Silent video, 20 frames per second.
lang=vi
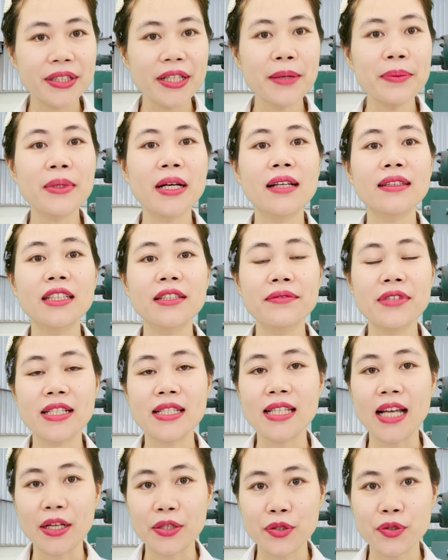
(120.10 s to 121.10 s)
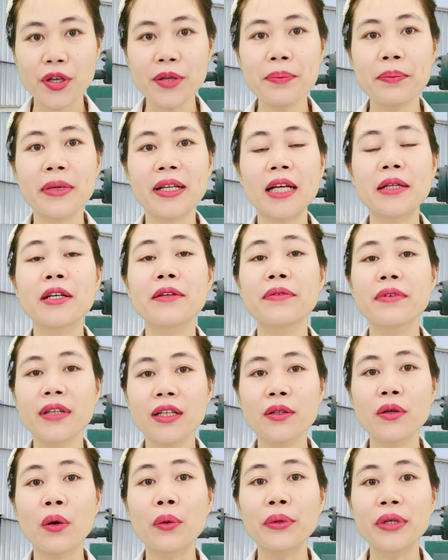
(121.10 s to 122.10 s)
tiếp các đơn vị sản xuất máy đảo đáy viên
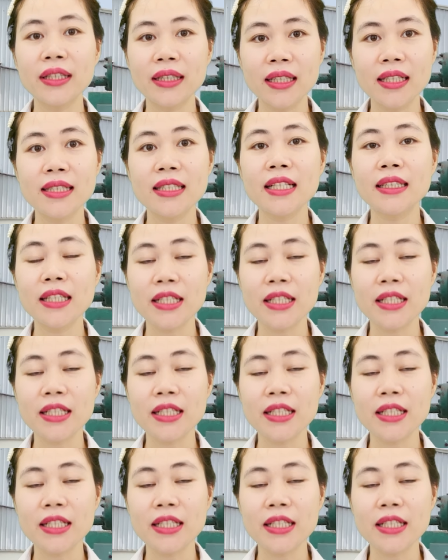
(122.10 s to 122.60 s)
có uy tín trên